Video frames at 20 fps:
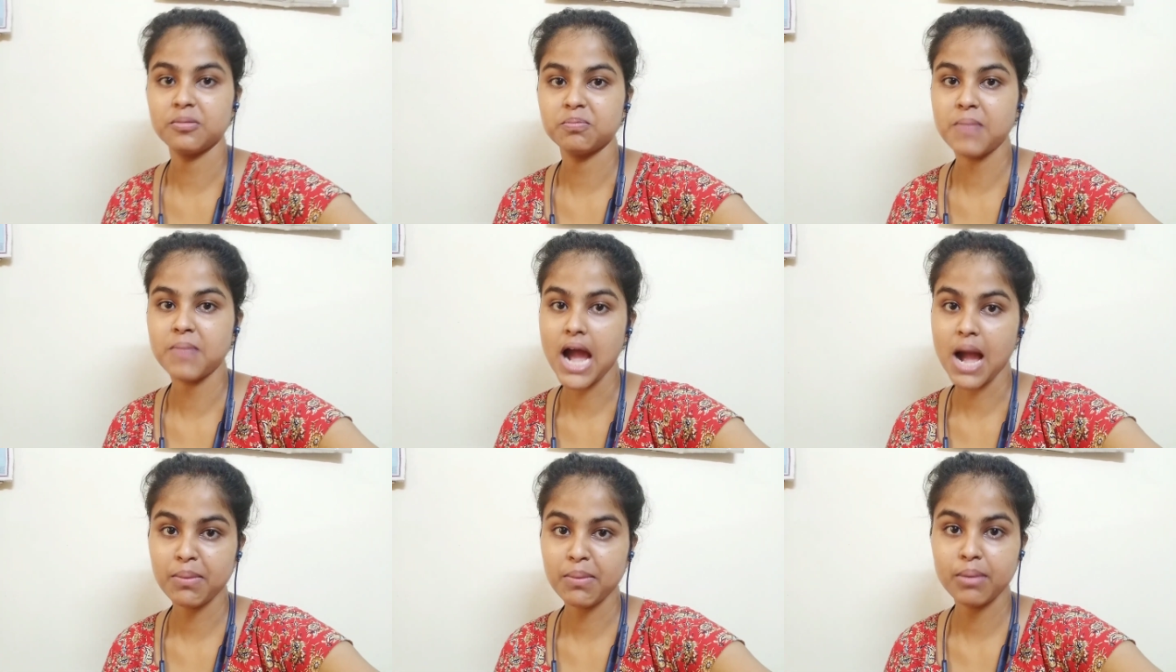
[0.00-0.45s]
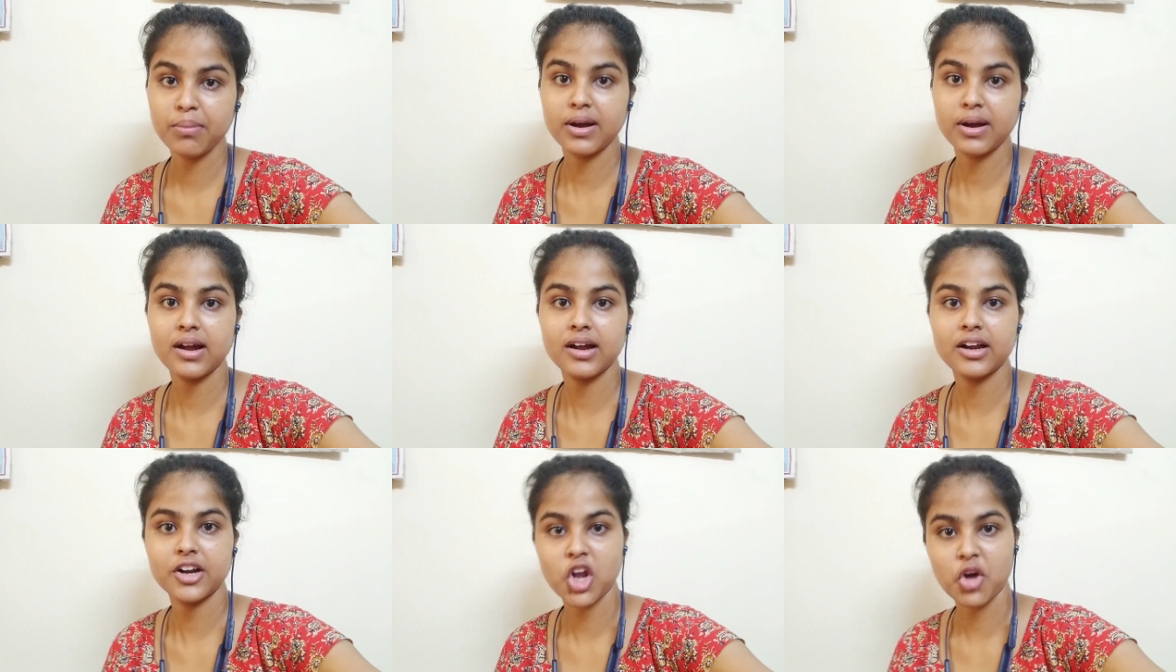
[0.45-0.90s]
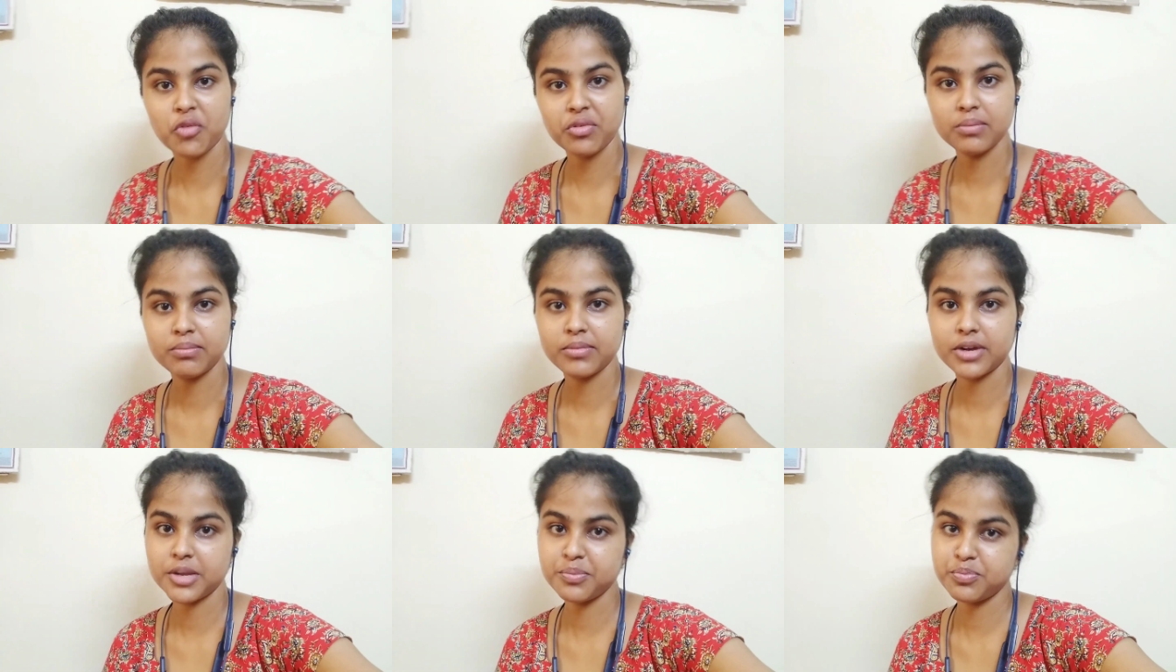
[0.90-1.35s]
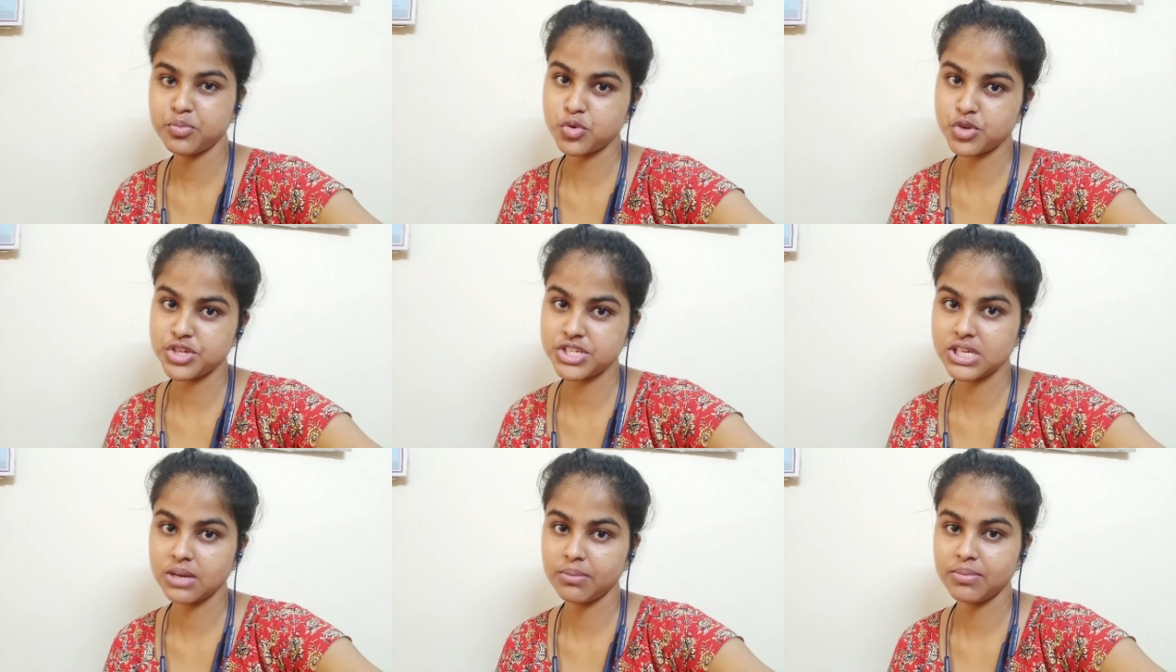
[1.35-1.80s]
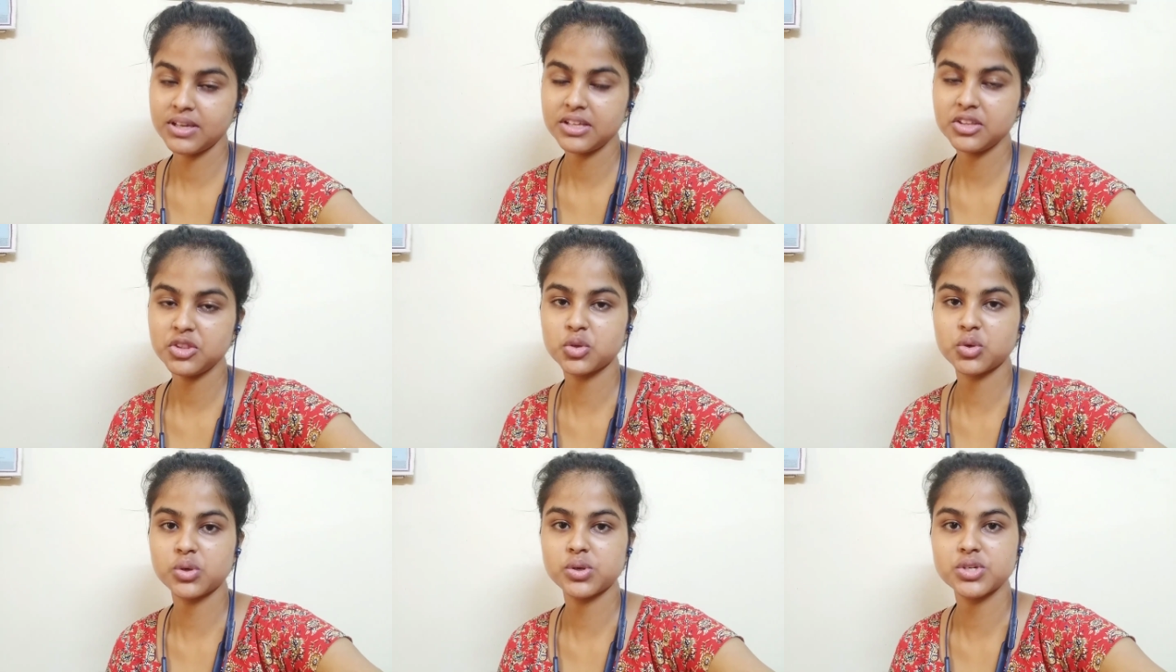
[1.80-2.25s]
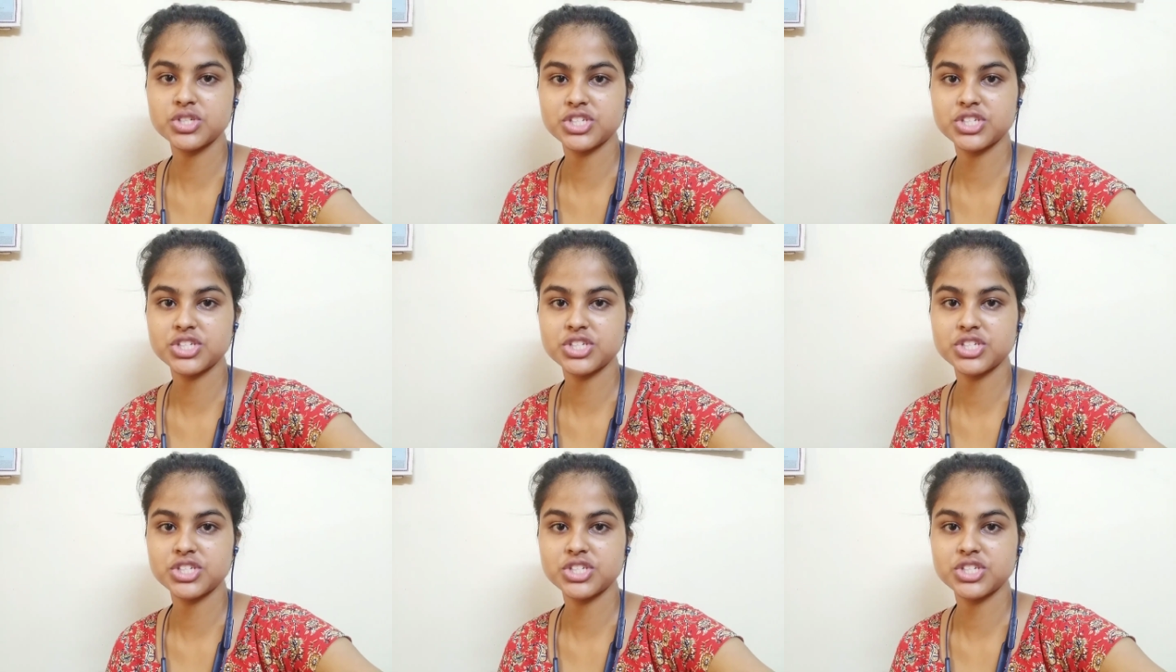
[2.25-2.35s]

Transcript: মা বাবা নভেম্বরে পুরী যাবে তো